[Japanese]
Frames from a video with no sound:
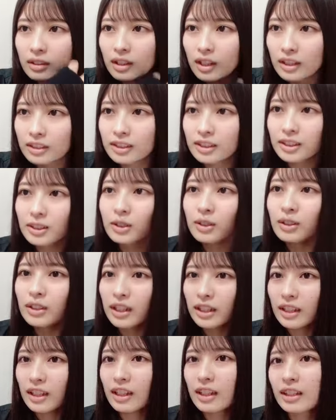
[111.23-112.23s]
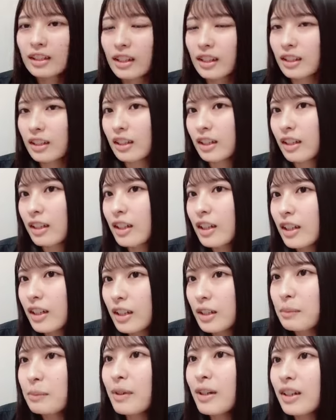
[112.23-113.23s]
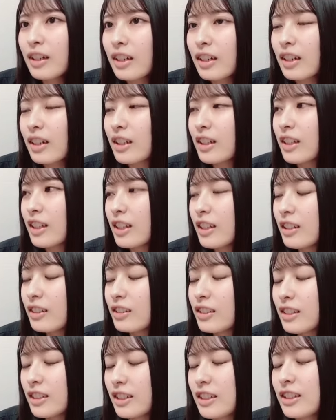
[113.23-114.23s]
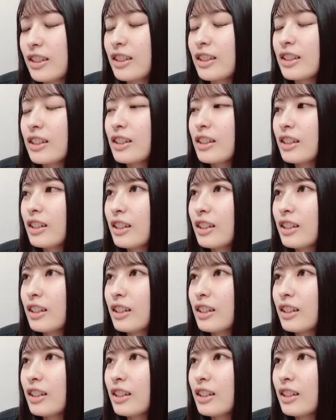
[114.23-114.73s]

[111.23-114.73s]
暑そうだねなんか今から家出るし